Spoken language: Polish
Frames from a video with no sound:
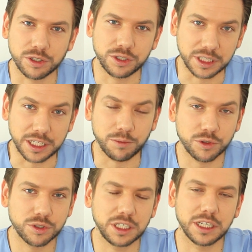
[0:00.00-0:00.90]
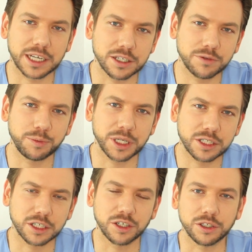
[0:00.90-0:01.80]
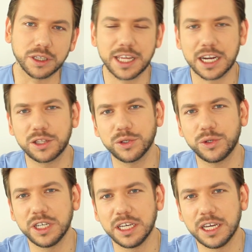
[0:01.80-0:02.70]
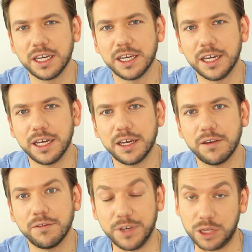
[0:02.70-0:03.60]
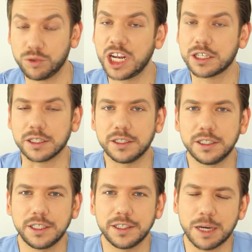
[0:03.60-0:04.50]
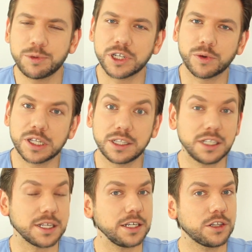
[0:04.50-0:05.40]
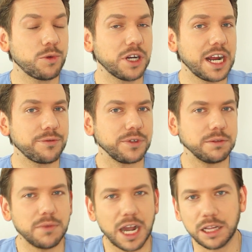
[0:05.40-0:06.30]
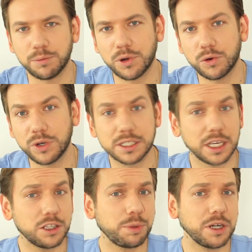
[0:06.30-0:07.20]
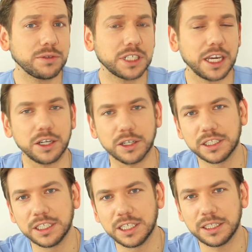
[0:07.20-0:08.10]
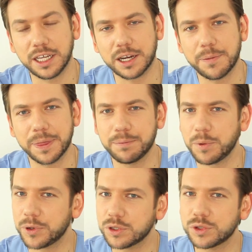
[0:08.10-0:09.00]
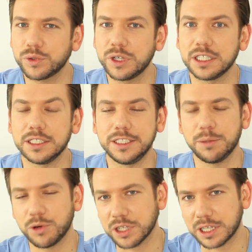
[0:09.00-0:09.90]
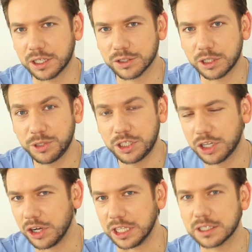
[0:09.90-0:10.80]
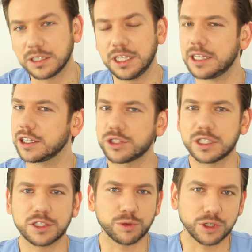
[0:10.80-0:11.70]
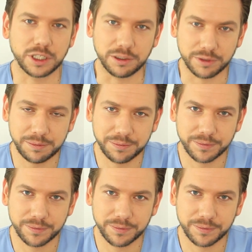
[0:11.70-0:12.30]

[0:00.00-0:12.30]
rodzinnemu, czyli lekarzowi pierwszego kontaktu, e, wielu rzeczy. Na przykład zlecanie tomografii albo USG Dopplerowskiego, Tak? Po prostu nie może tego zrobić, koniec. Nie dlatego, że jest złośliwy,